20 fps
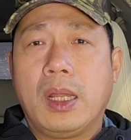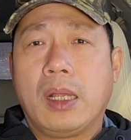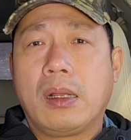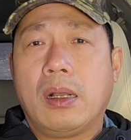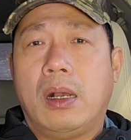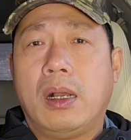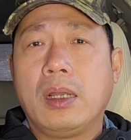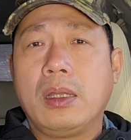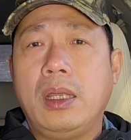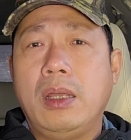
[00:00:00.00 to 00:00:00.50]
nó
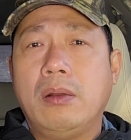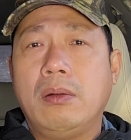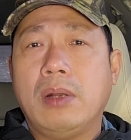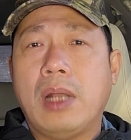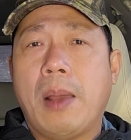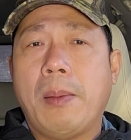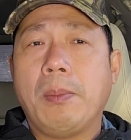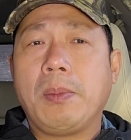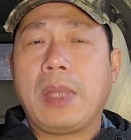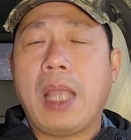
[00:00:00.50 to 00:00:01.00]
có nhiêu
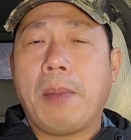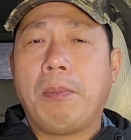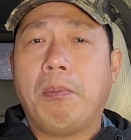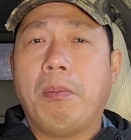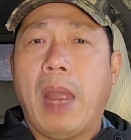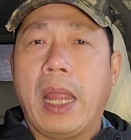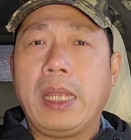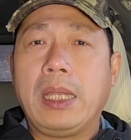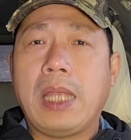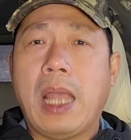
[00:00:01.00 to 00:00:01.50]

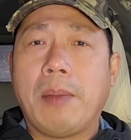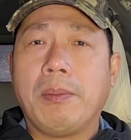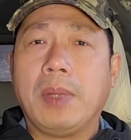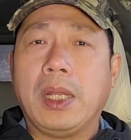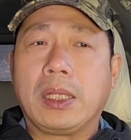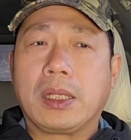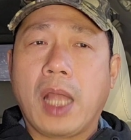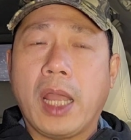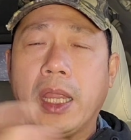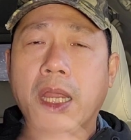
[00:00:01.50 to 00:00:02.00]
500 700
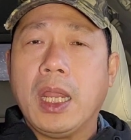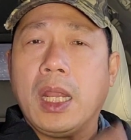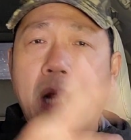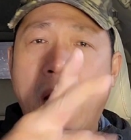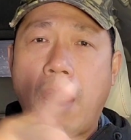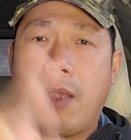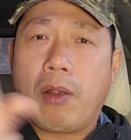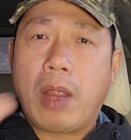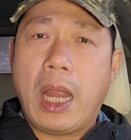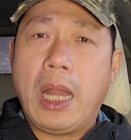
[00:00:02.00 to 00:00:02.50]
thì
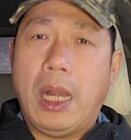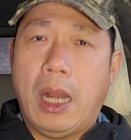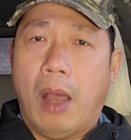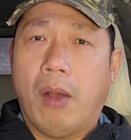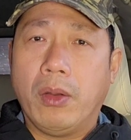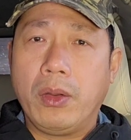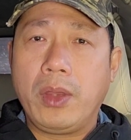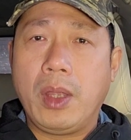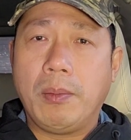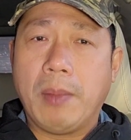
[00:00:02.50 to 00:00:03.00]
tùy theo cái
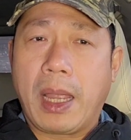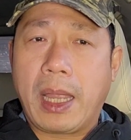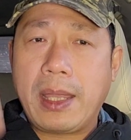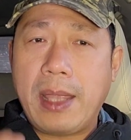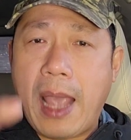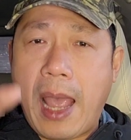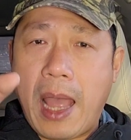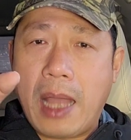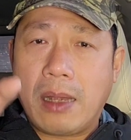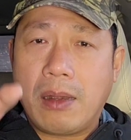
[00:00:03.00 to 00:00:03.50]
loại nhưng mà
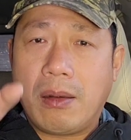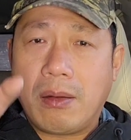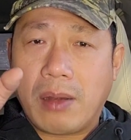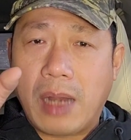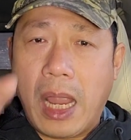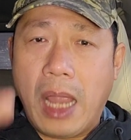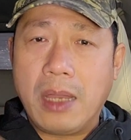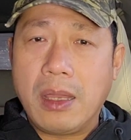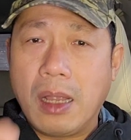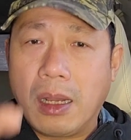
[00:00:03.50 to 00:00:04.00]
cái giá nó
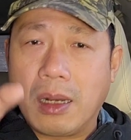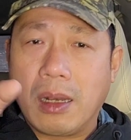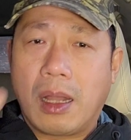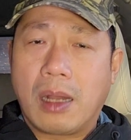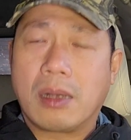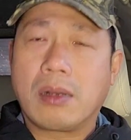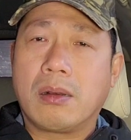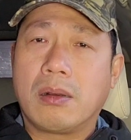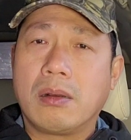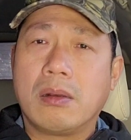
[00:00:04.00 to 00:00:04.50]
rẻ nhất
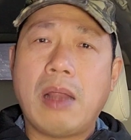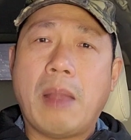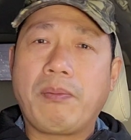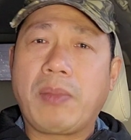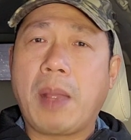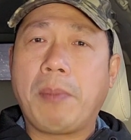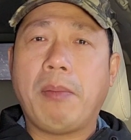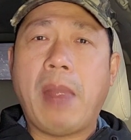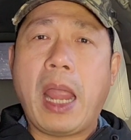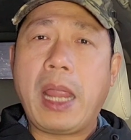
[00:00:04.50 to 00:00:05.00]
là
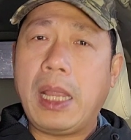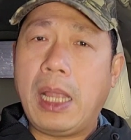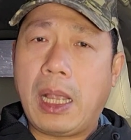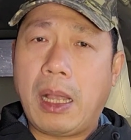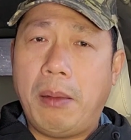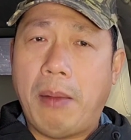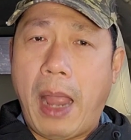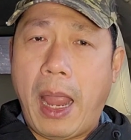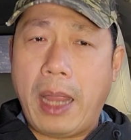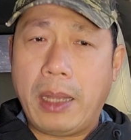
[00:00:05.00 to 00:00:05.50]
500 mấy
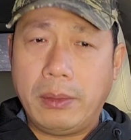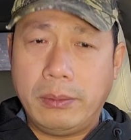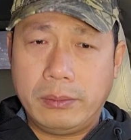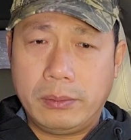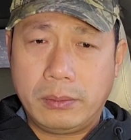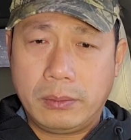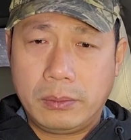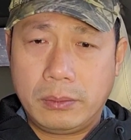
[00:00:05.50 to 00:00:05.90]
các bạn